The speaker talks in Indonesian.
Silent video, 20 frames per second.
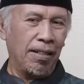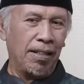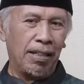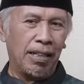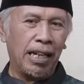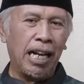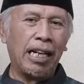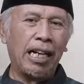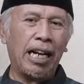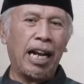
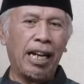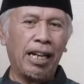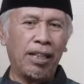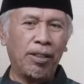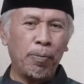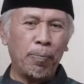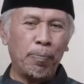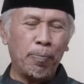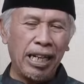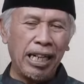Dan
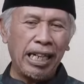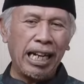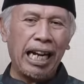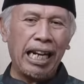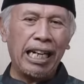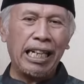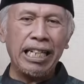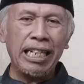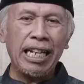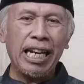ada
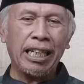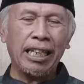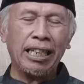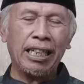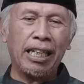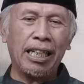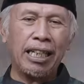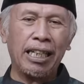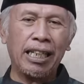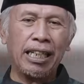penggalian
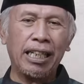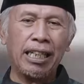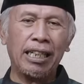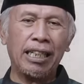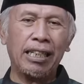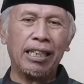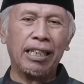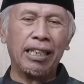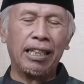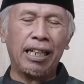dari
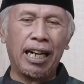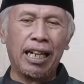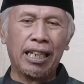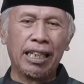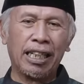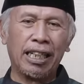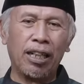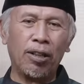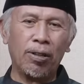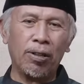uh,
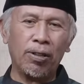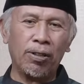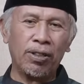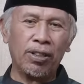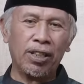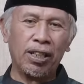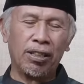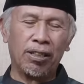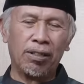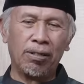
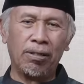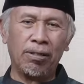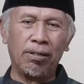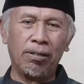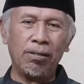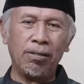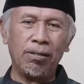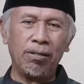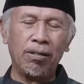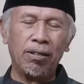arkeolog
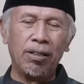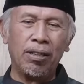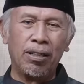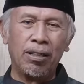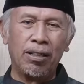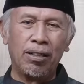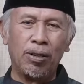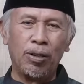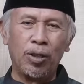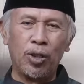kita,
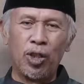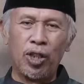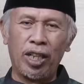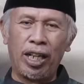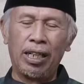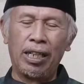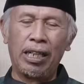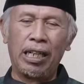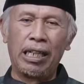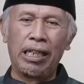
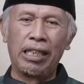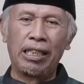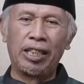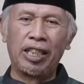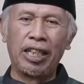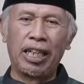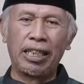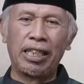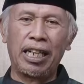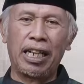dosen dan
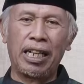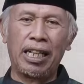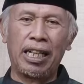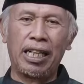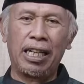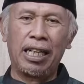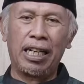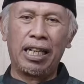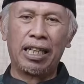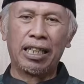
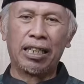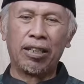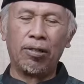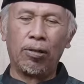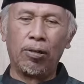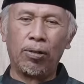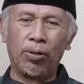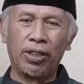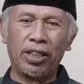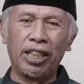sarjana
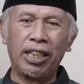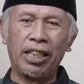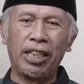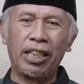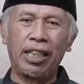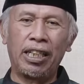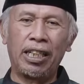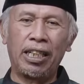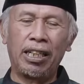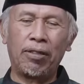arkeologi
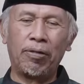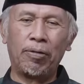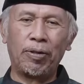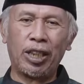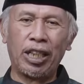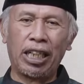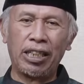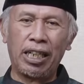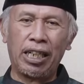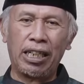di
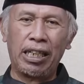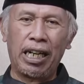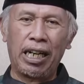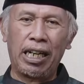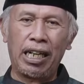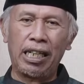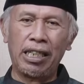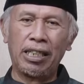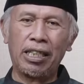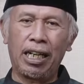Universitas
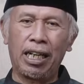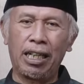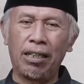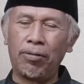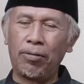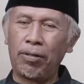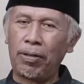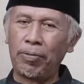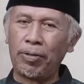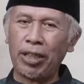Andalas dan
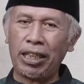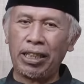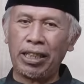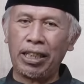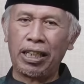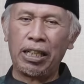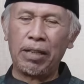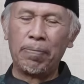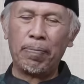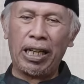Universitas
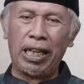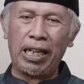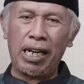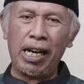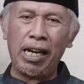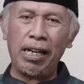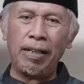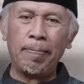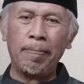Negeri Padang,